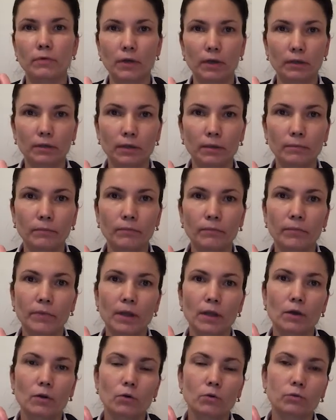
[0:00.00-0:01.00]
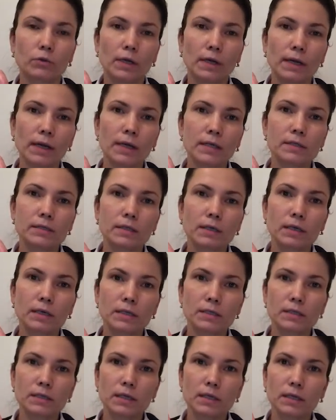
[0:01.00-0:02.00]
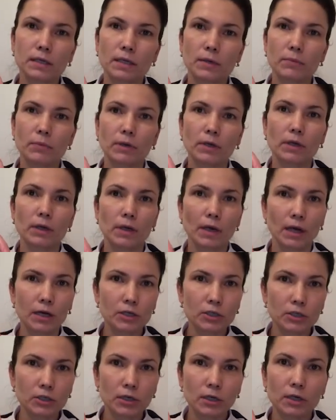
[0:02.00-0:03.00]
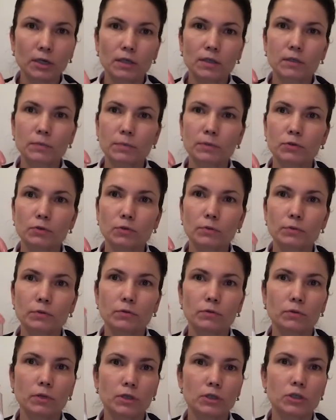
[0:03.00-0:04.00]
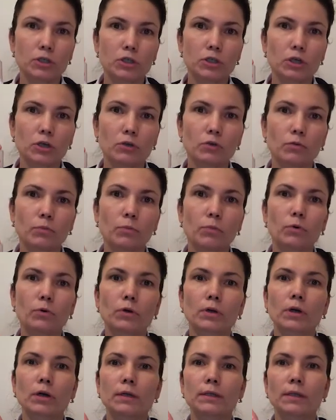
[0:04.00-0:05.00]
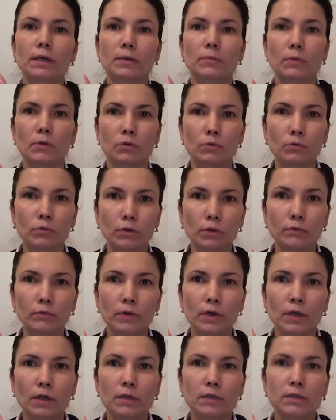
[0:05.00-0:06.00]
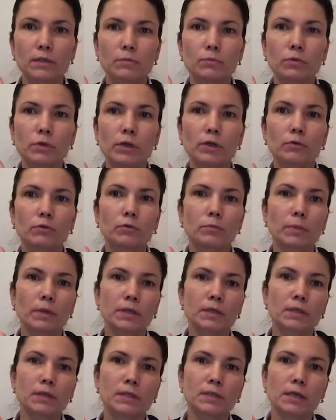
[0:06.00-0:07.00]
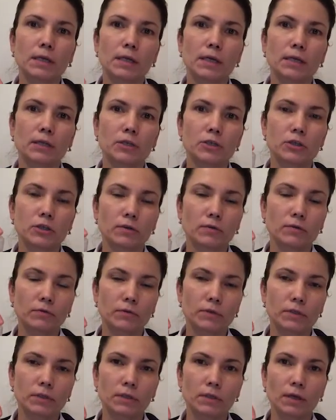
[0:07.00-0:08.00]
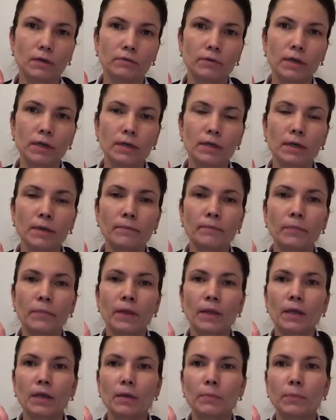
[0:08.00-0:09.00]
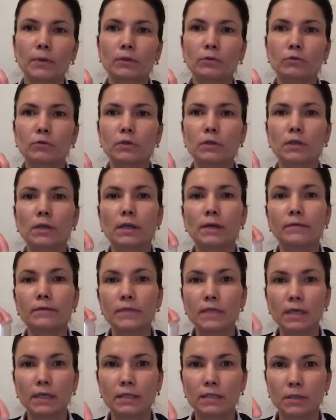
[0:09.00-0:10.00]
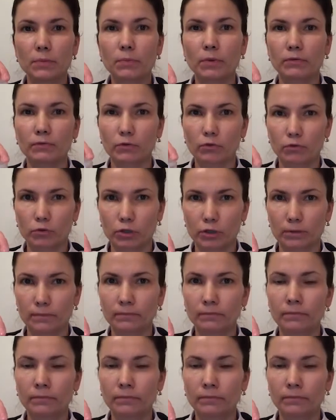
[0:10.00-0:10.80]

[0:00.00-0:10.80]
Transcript: эффектом, удаляет загрязнение и макияж, способствует очищению пор от комедонов, стимулирует процессы клеточного восстановления и подходит для всех типов кожи.